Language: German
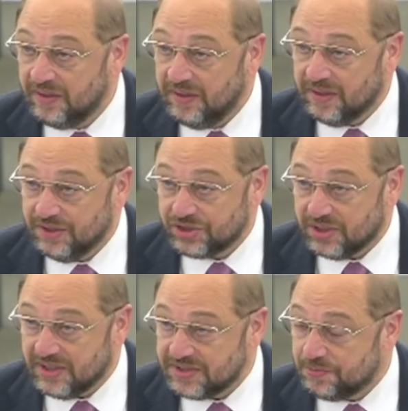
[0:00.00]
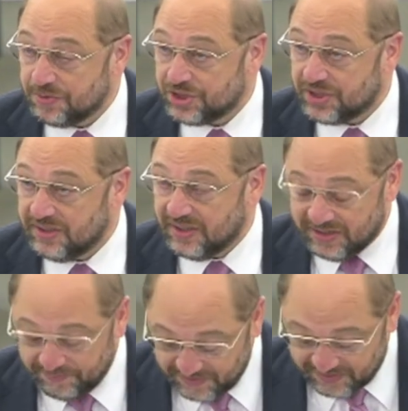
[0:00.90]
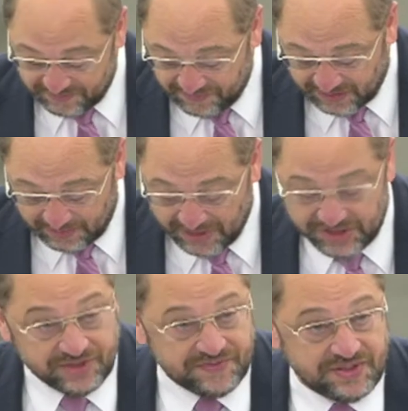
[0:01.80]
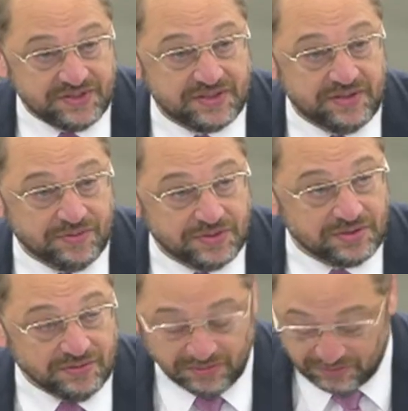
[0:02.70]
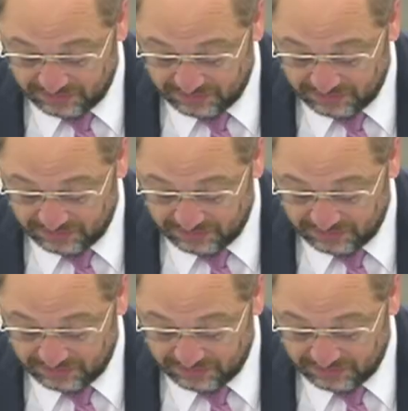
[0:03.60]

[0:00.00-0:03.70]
hier in Straßburg statt, ein Gipfeltreffen der Gemeinschaftsinstitutionen.